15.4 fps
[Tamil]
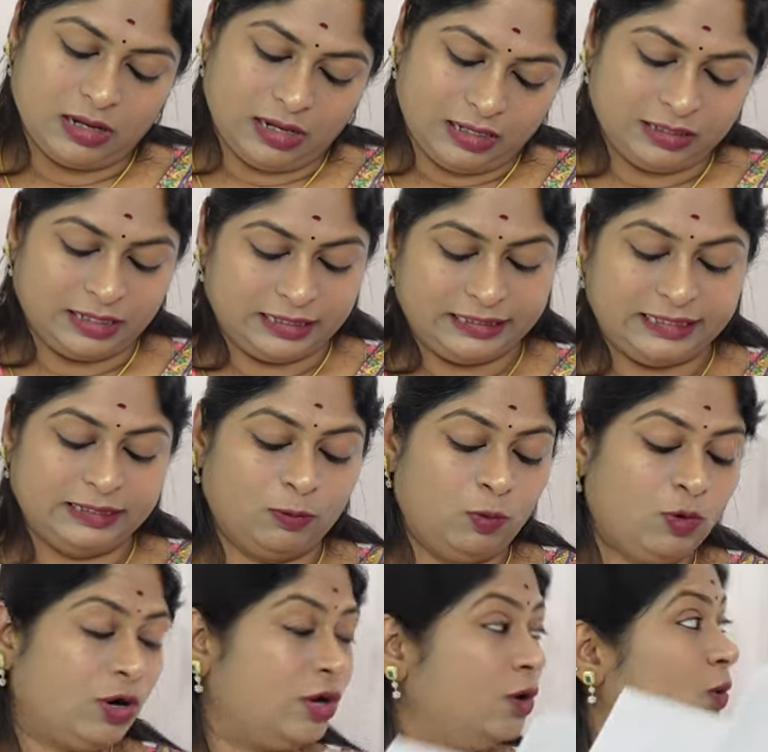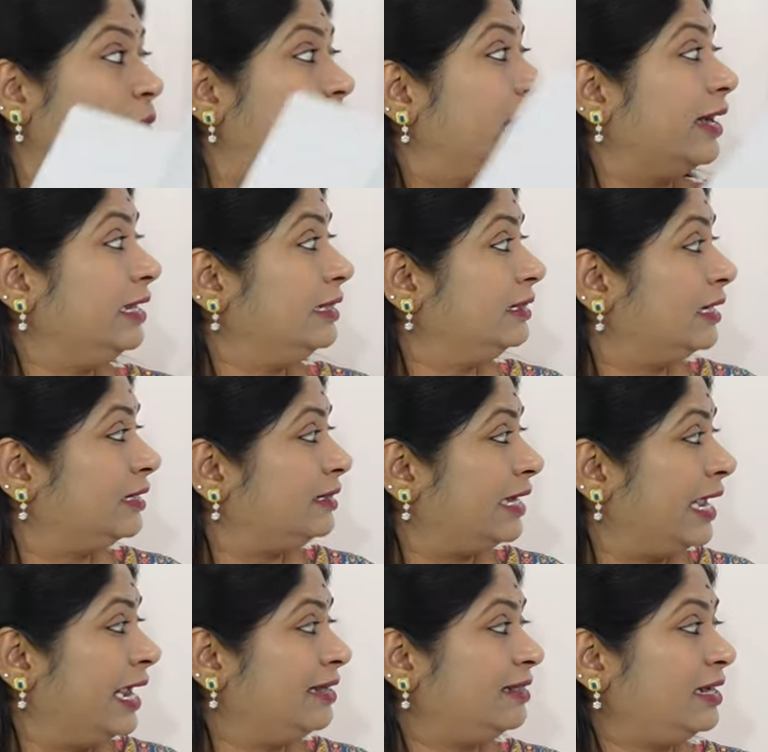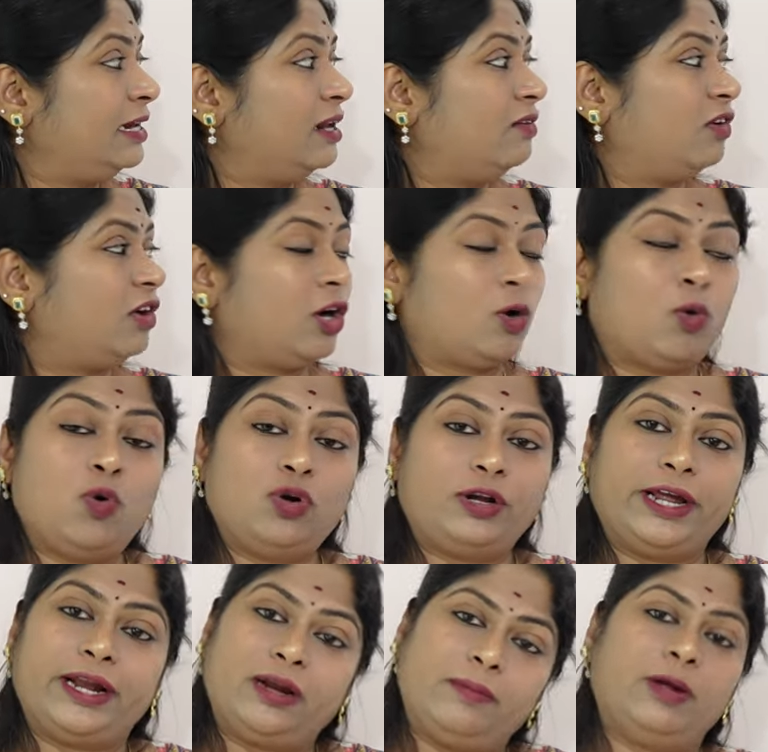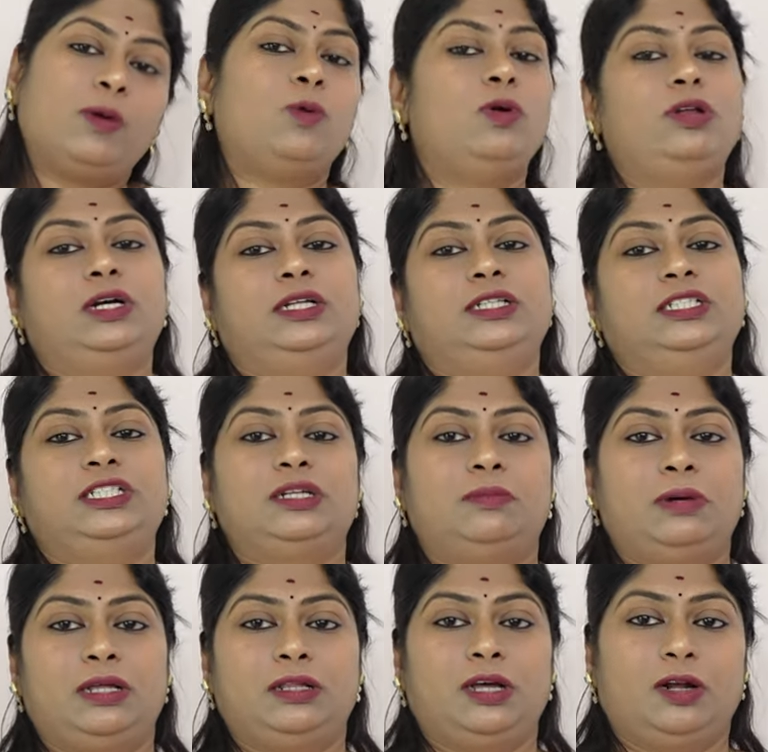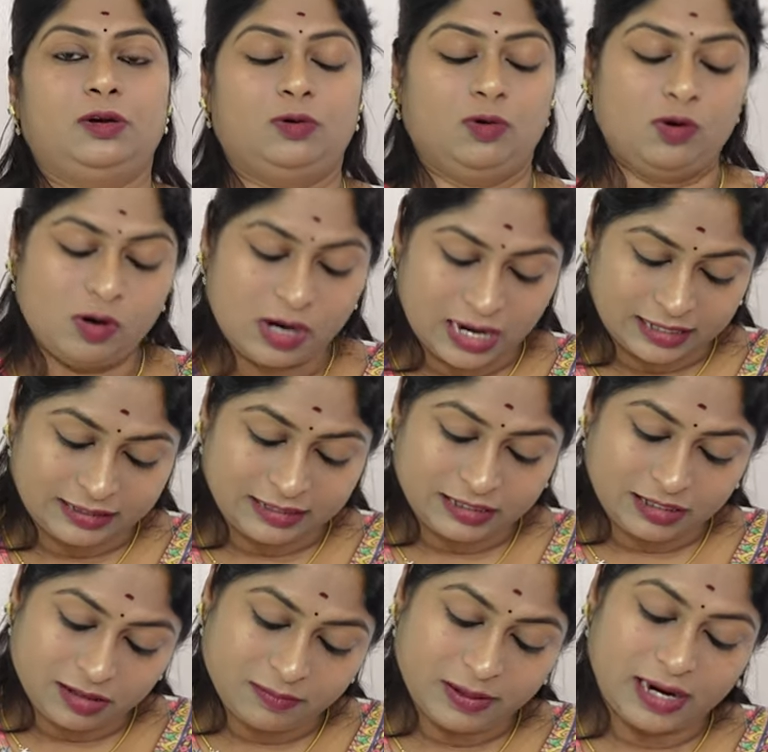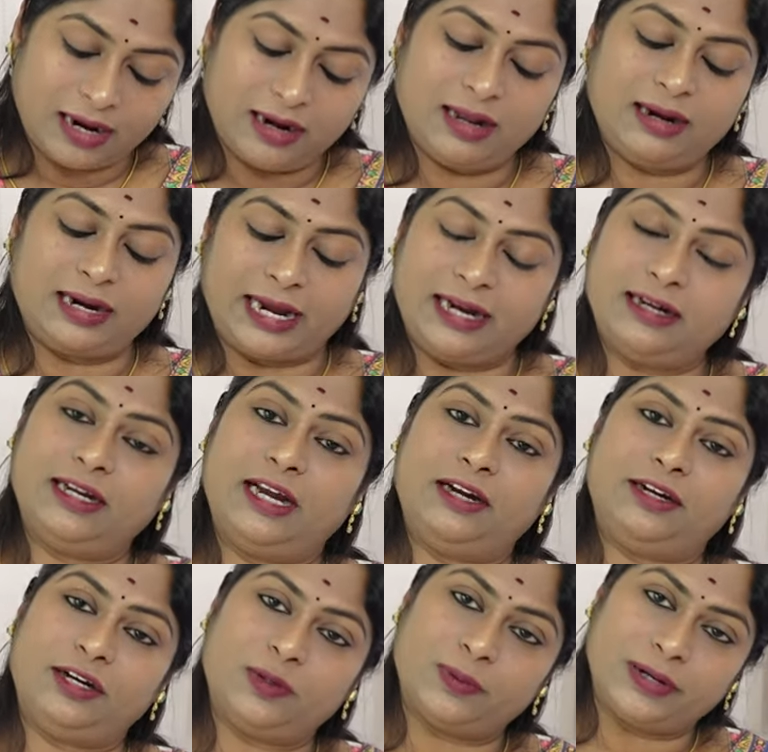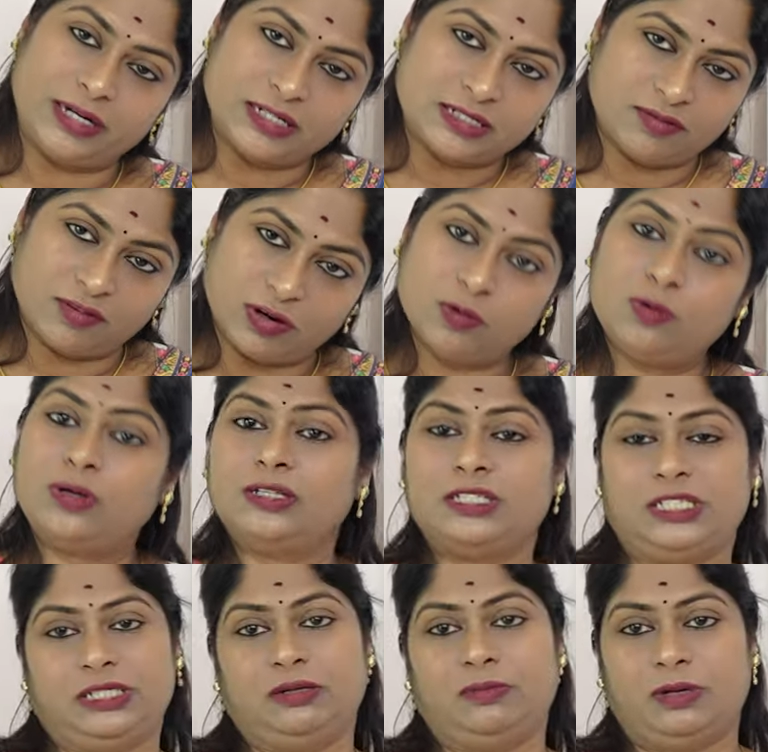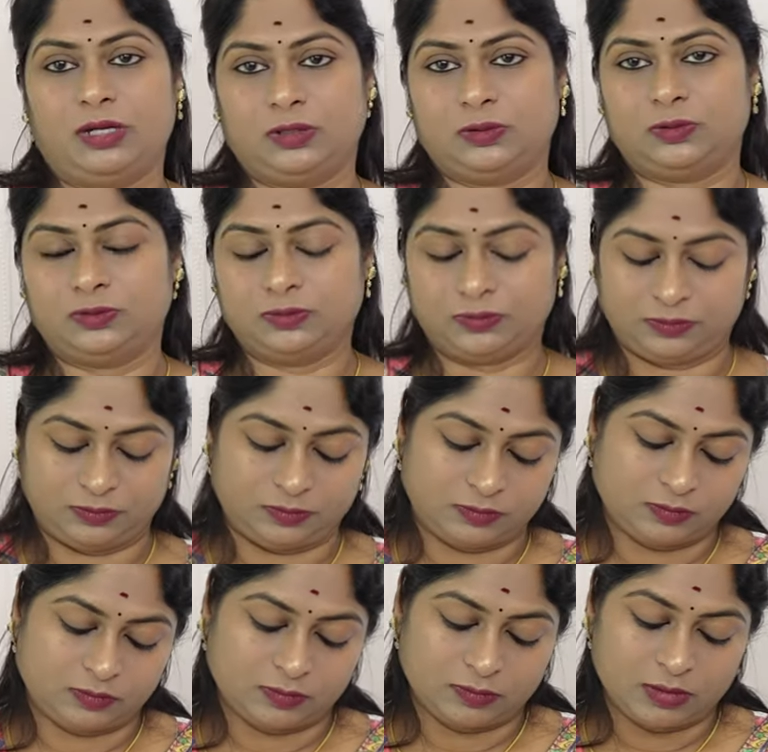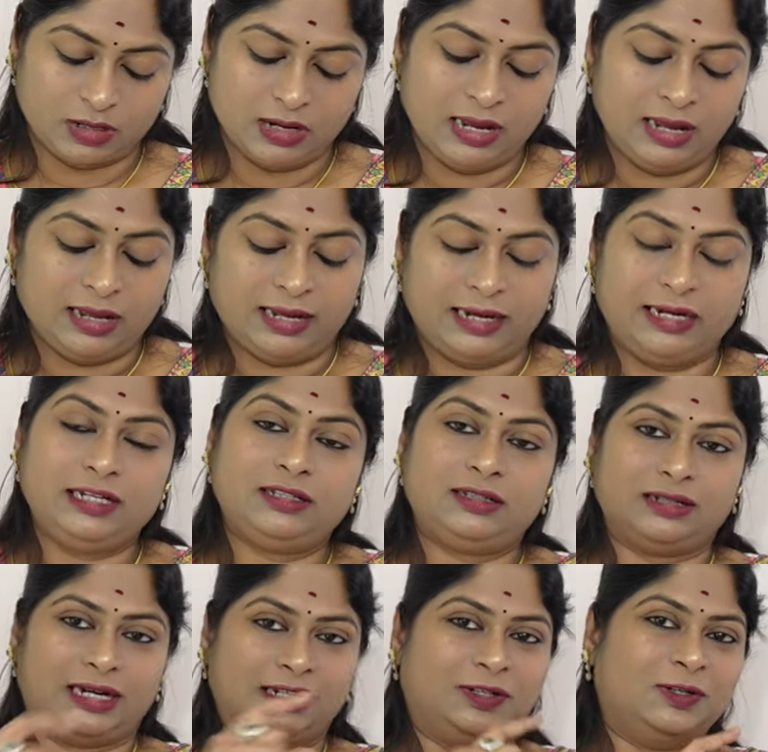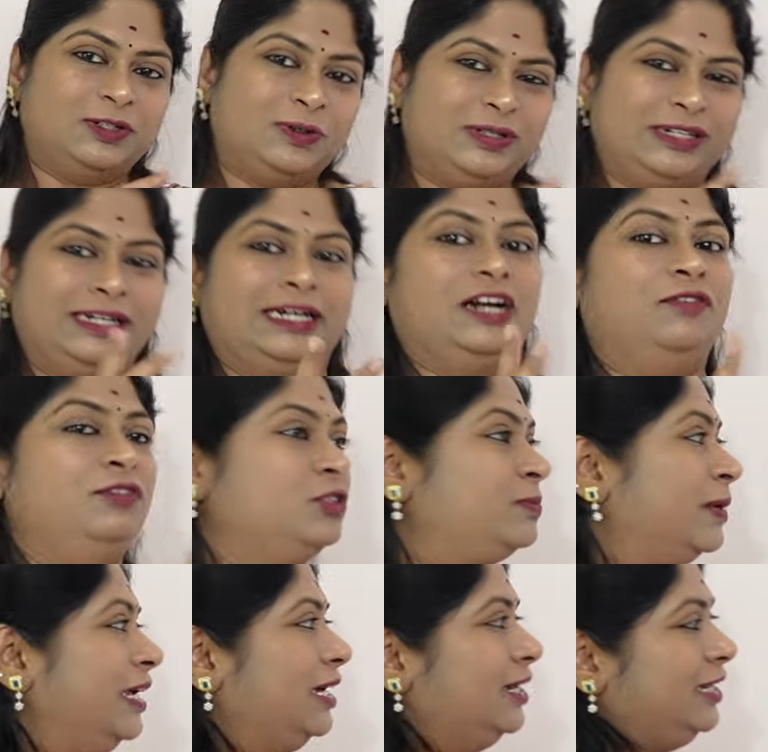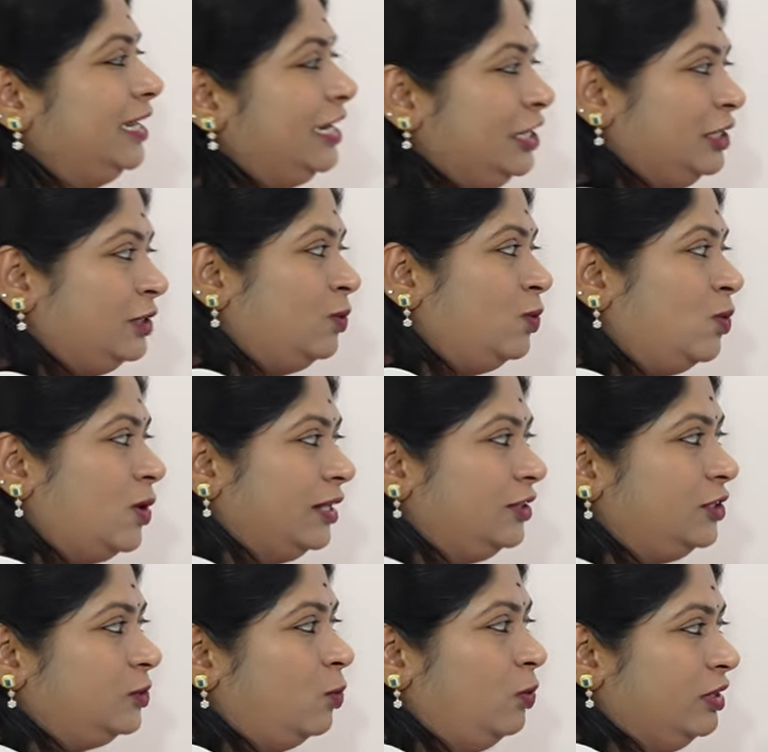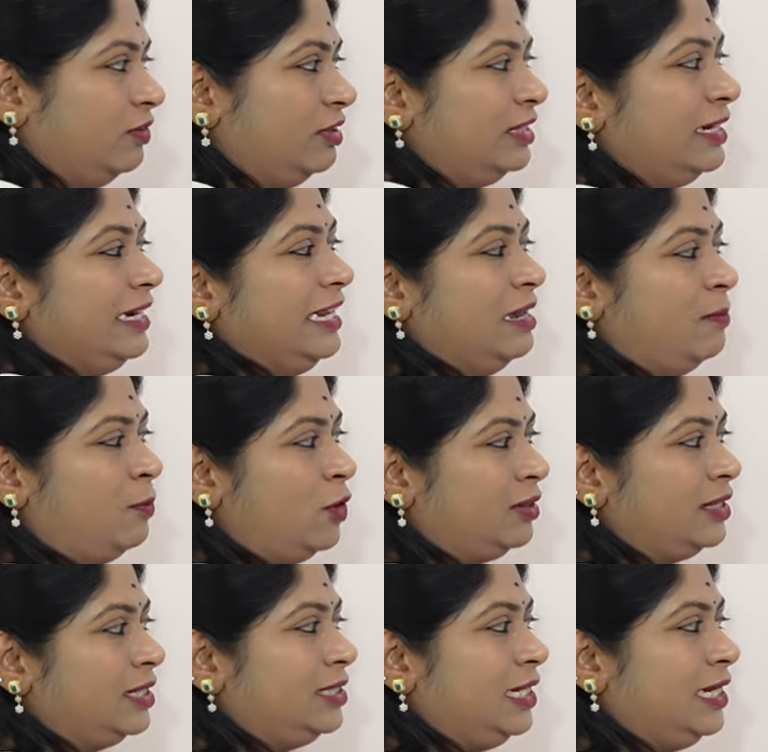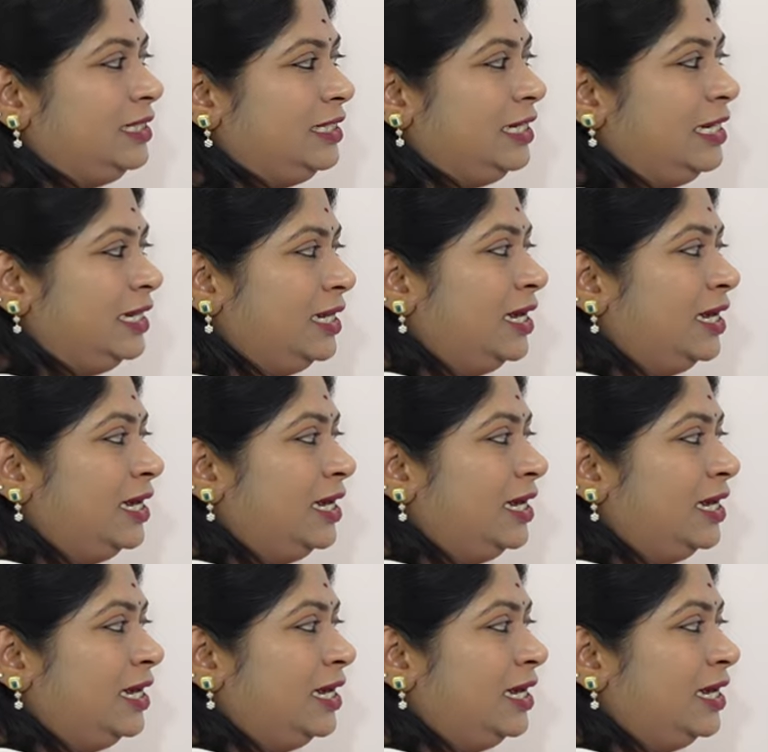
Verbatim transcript: அதான் உங்களோட இந்த தேதியில வர கூட்டியனுமே உங்களுக்கு அதிர்ஷ்டமா தான் இருக்கும் அதுக்கு மேல நைன் எயிட்டீன் டுவெண்ட்டி செவனும் அதிர்ஷ்டமா இருக்கும் இது அதாவது நீங்க கன்ஃபியூஸ் பண்ணிக்காதீங்க இதுவும் அது இது வந்து நீங்க பிறந்த தேதி